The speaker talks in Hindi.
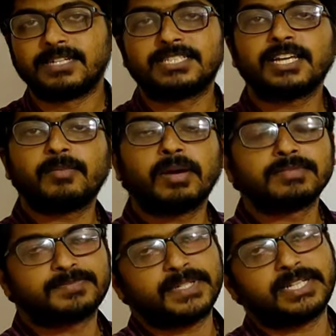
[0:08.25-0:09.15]
वैसे ही अभी
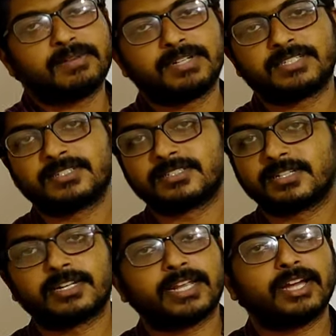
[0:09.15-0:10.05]
हम स्पीड टाइम डिस्टेंस
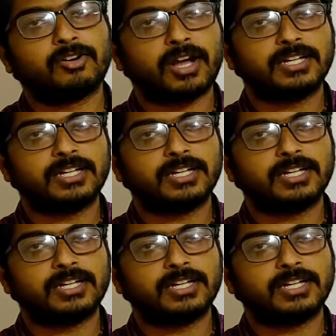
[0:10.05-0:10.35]
कर रहे हैं और